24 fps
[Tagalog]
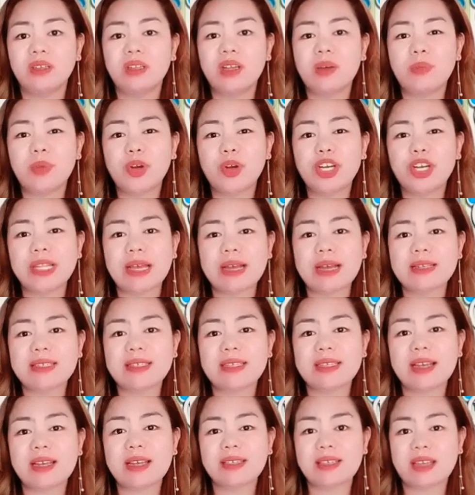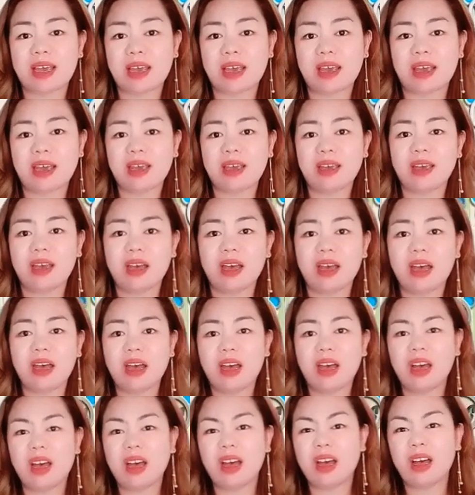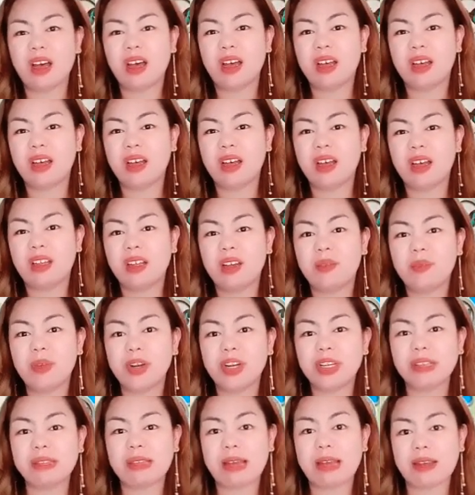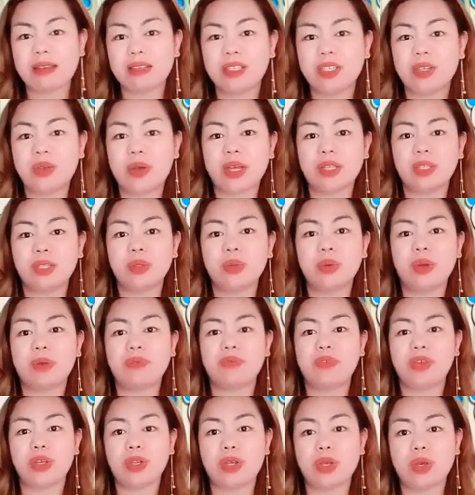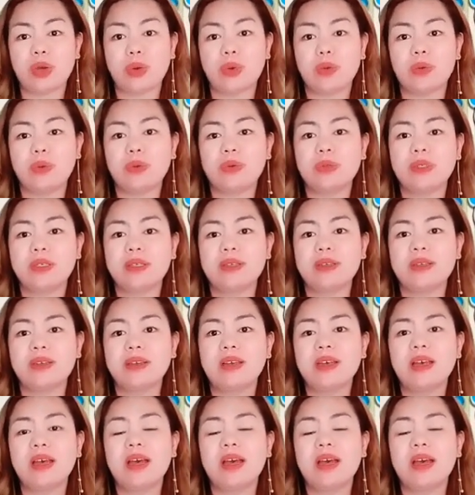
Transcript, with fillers: the more tags kasi, uh, the more tags you add to a videos,